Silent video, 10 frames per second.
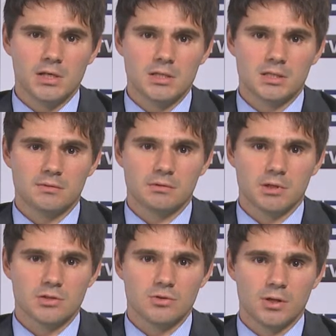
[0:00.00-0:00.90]
кризиса в
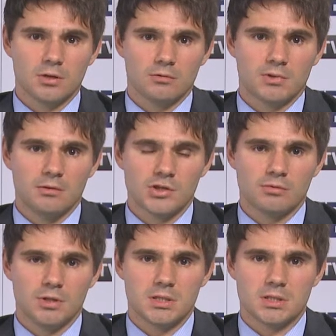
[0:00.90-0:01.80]
еврозоне
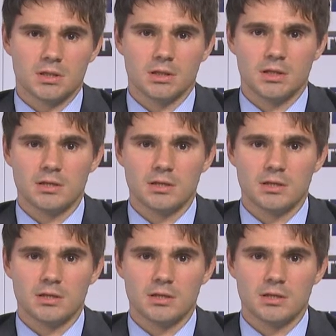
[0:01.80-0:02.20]
уравновешивались э,